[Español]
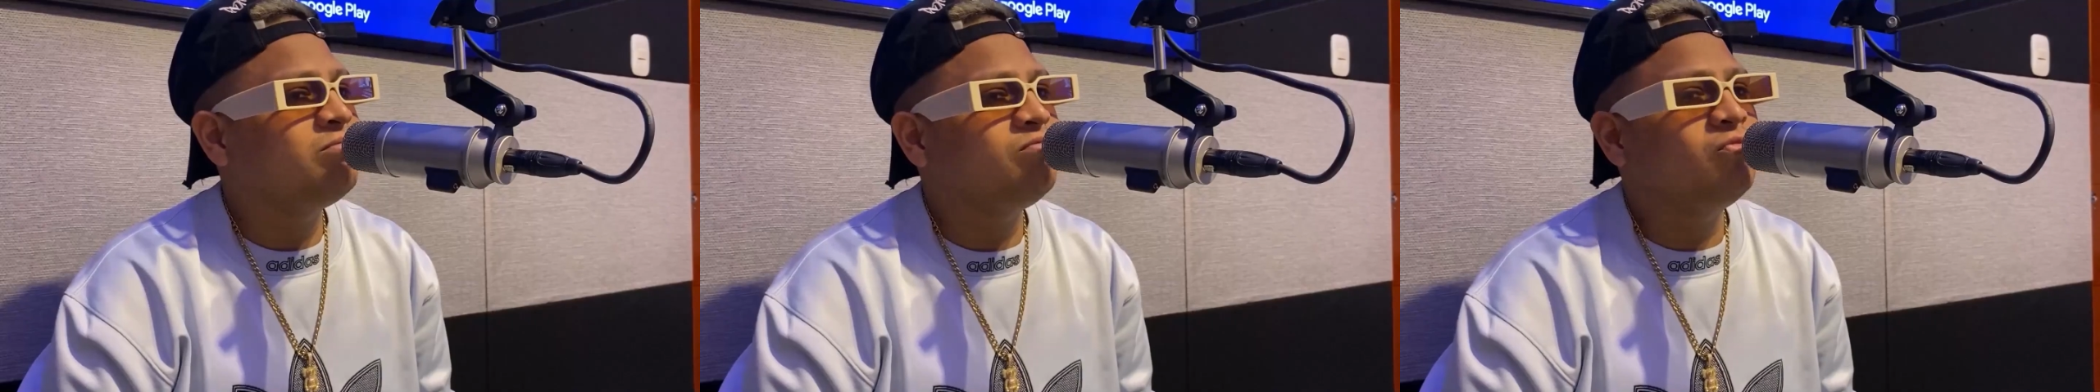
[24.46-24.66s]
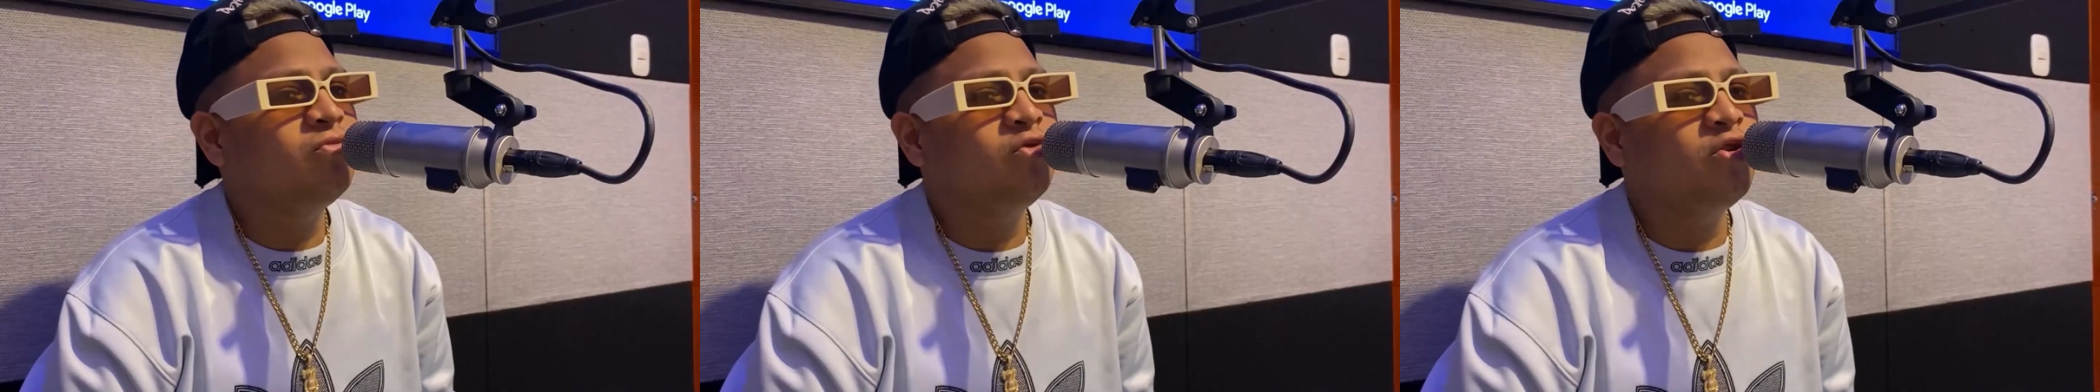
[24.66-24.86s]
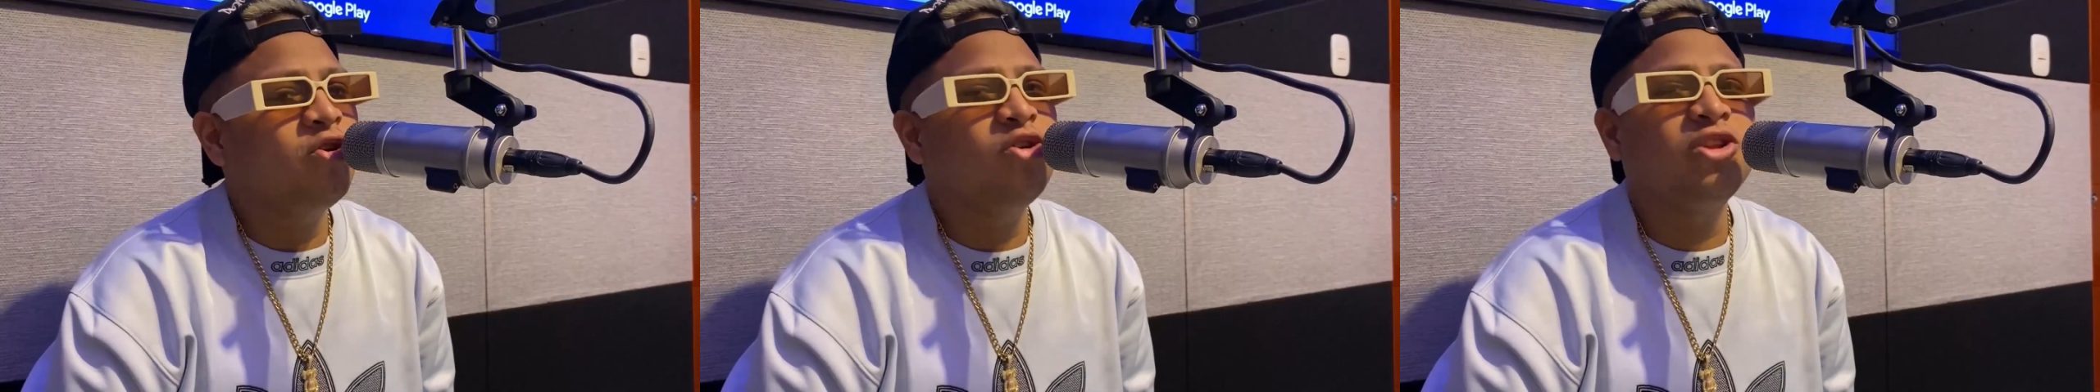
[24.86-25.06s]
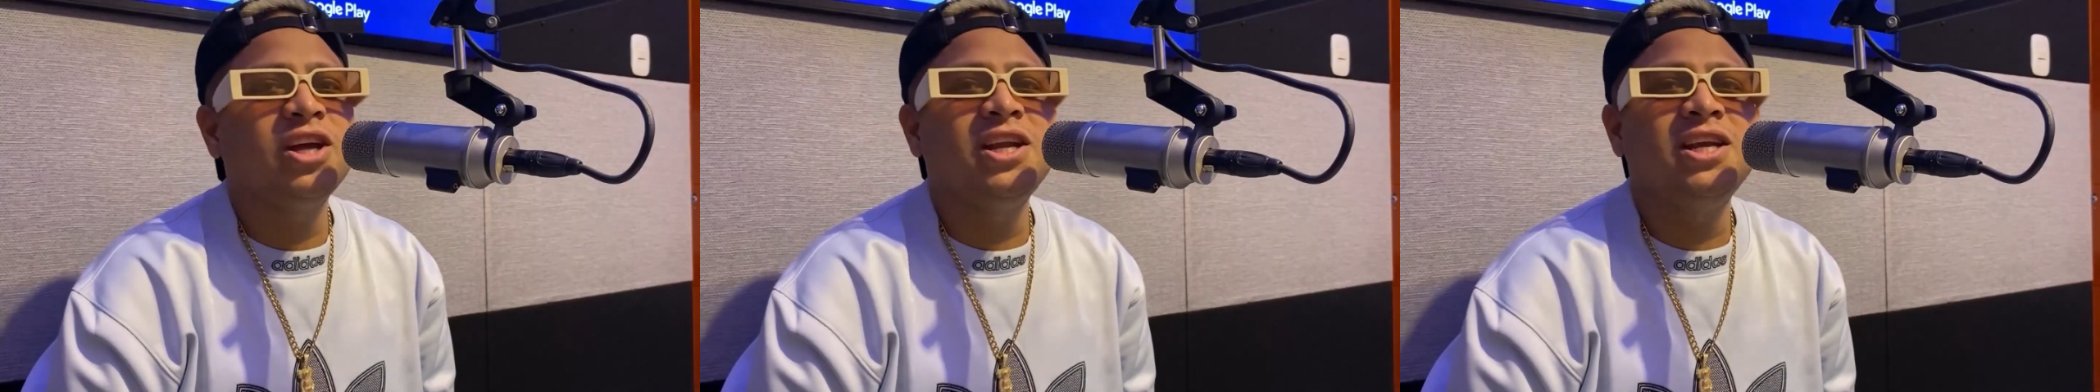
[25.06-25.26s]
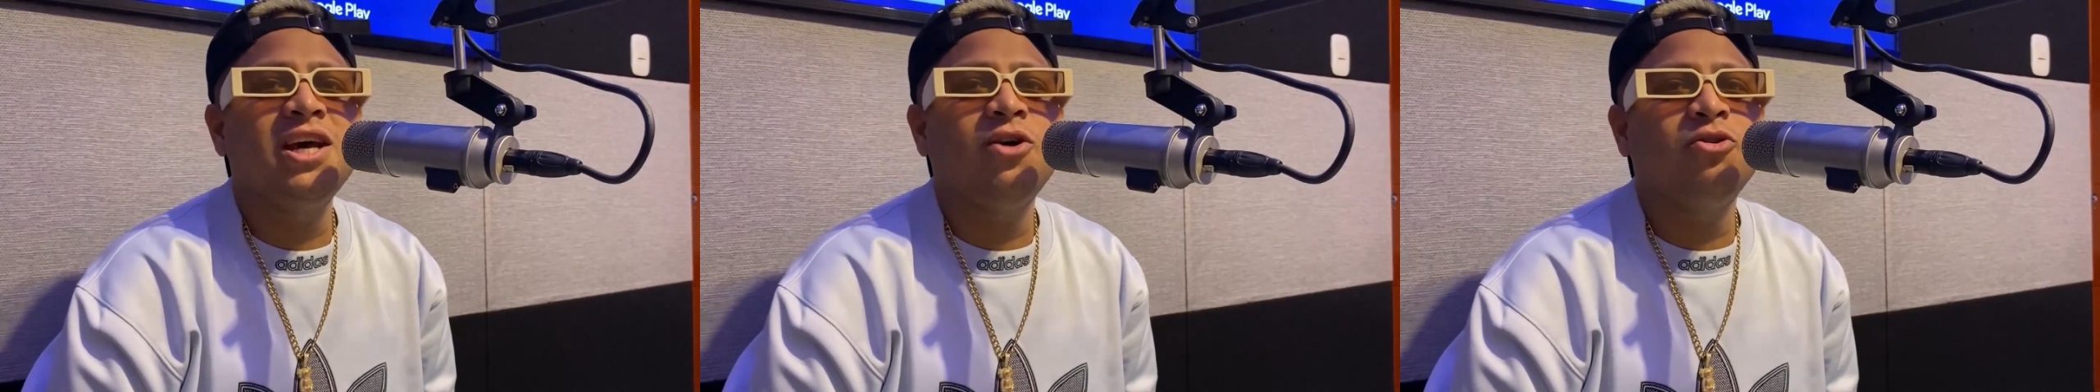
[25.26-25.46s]
no
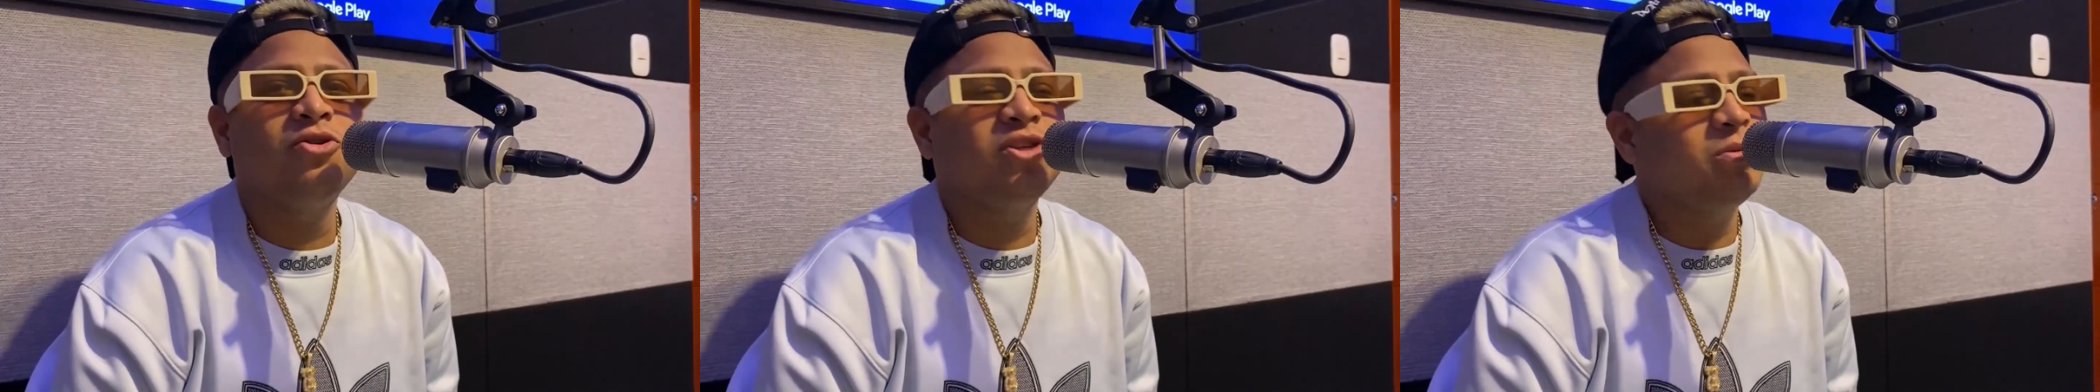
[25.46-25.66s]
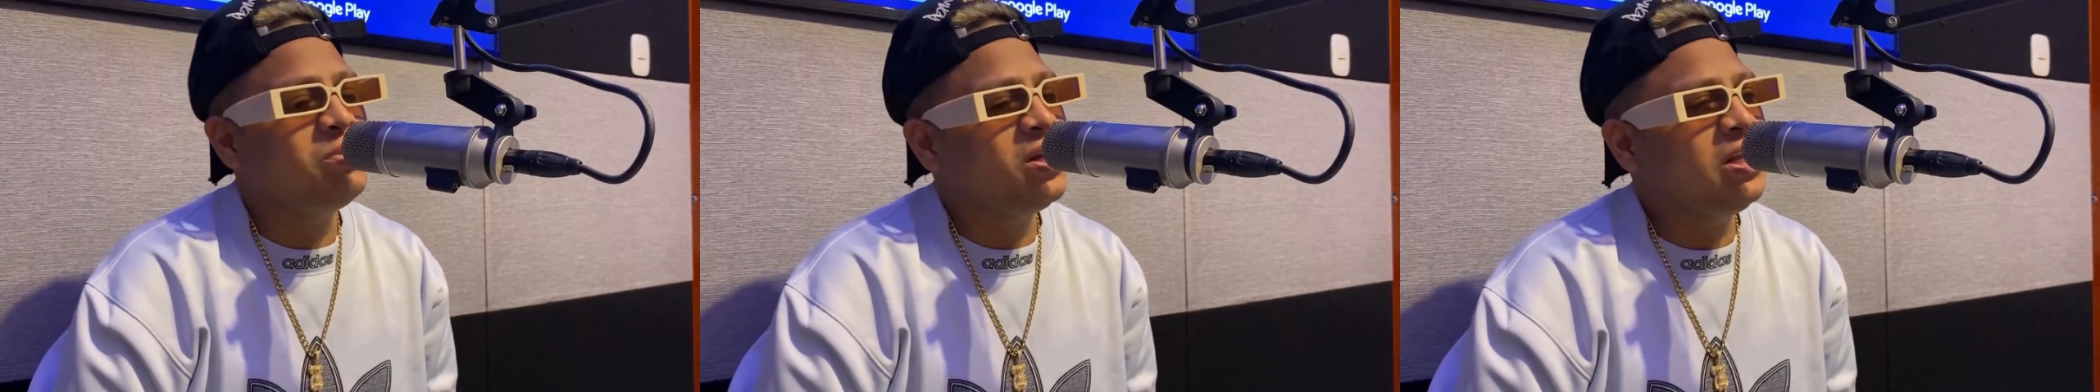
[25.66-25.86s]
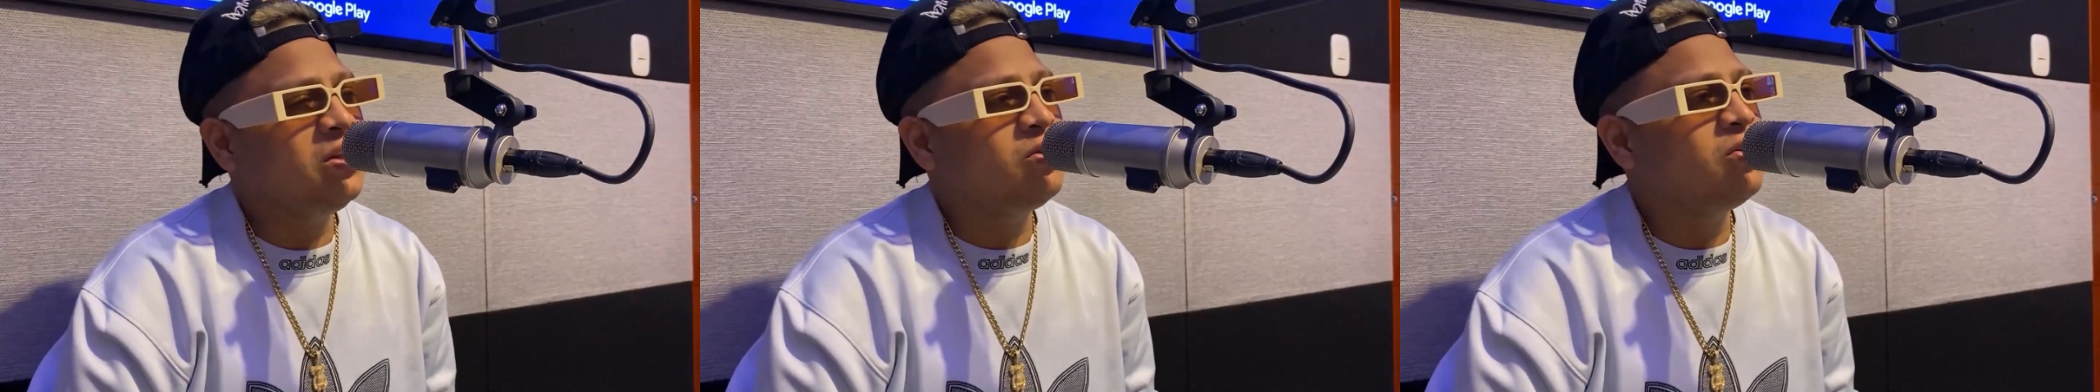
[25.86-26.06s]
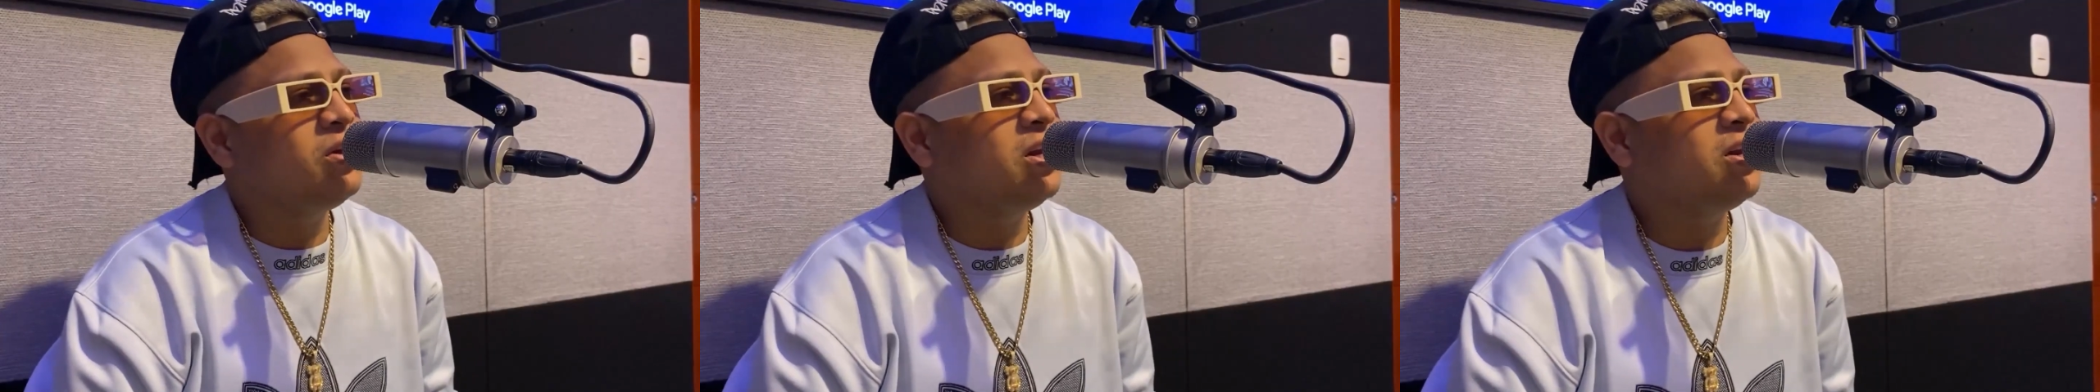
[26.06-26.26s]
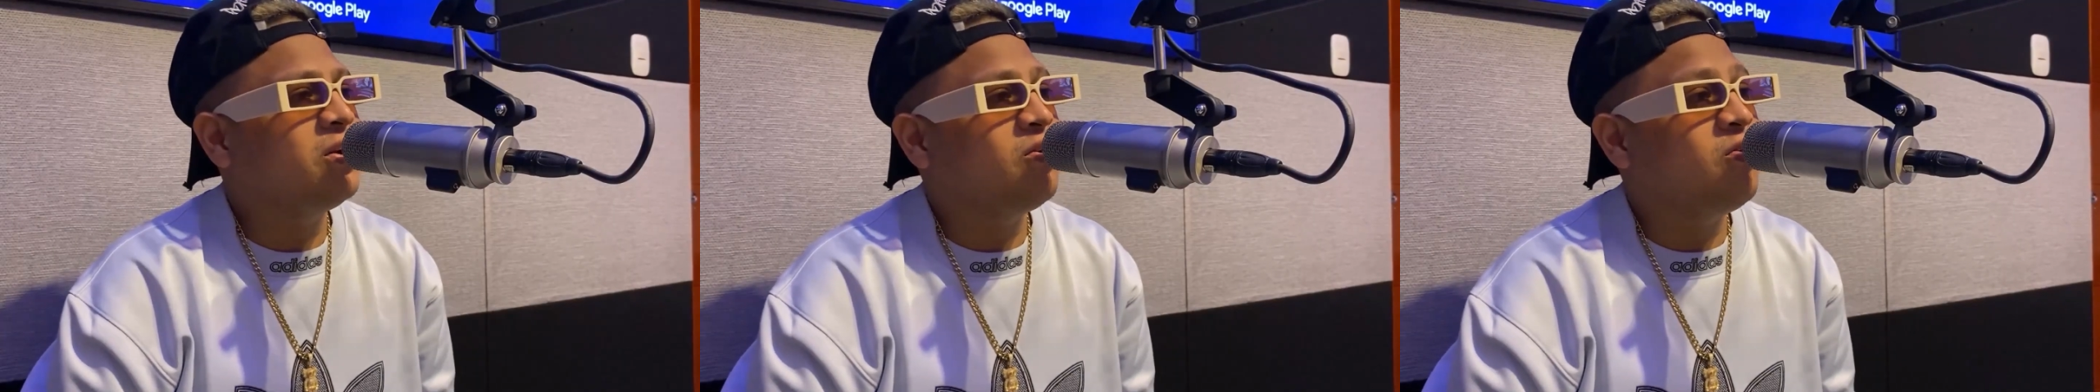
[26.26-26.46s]
tenía conocimiento del